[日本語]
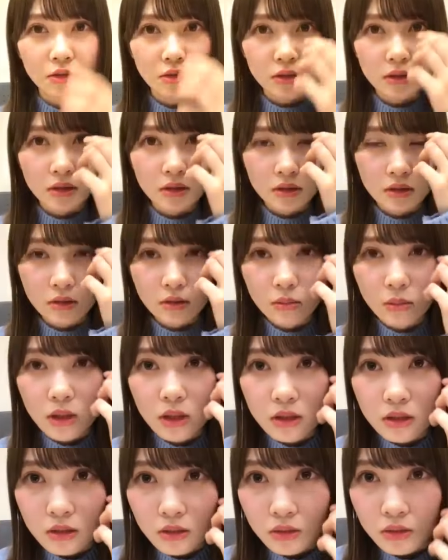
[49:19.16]
このご
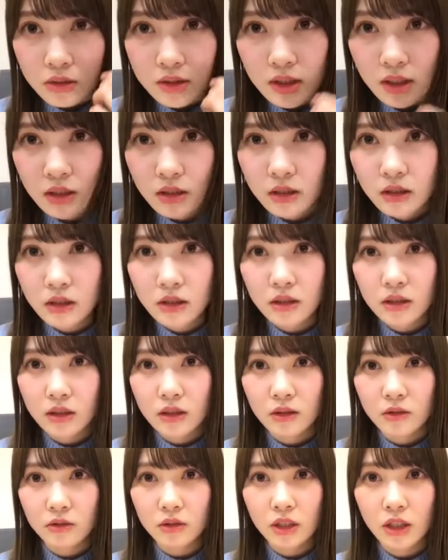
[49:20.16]
まんごせん
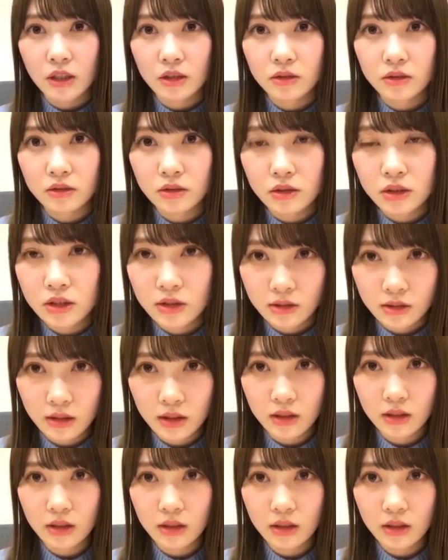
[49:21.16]
よんひゃくよんじゅう
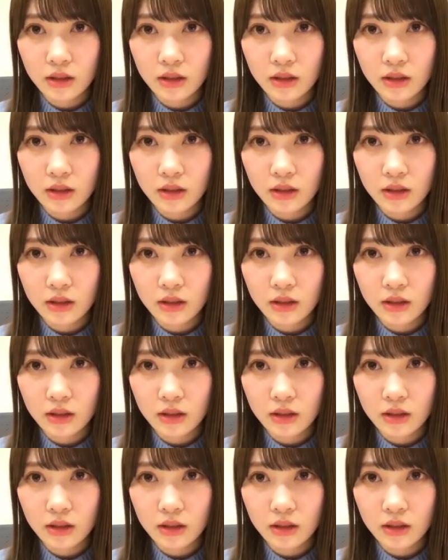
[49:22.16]
なな、